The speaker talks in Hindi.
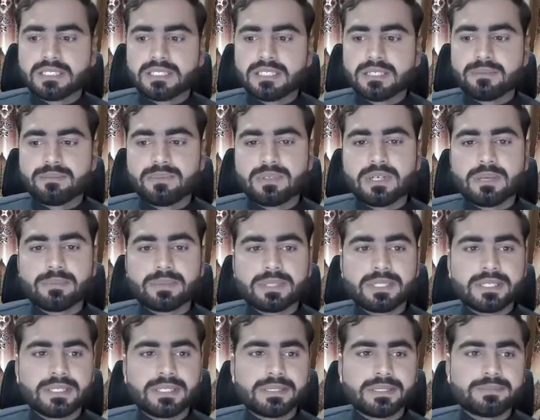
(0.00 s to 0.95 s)
कि जब
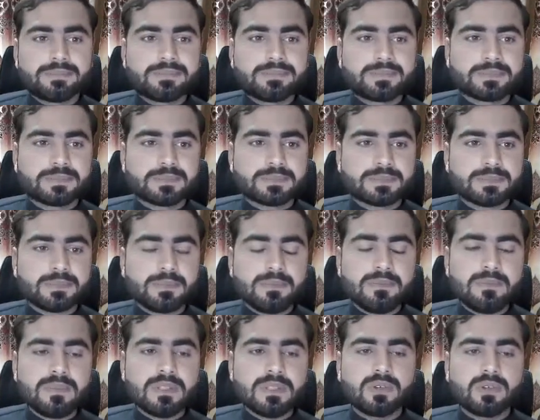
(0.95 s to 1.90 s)
आपका
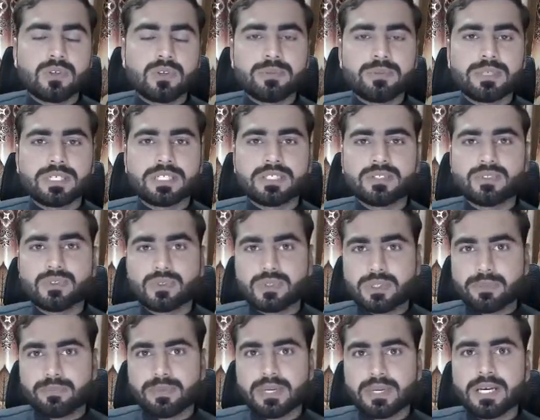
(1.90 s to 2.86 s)
कॉमेंट का जो
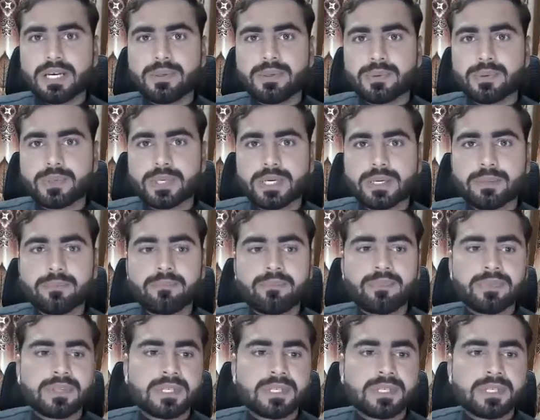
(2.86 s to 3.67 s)
रिप्लाई होगा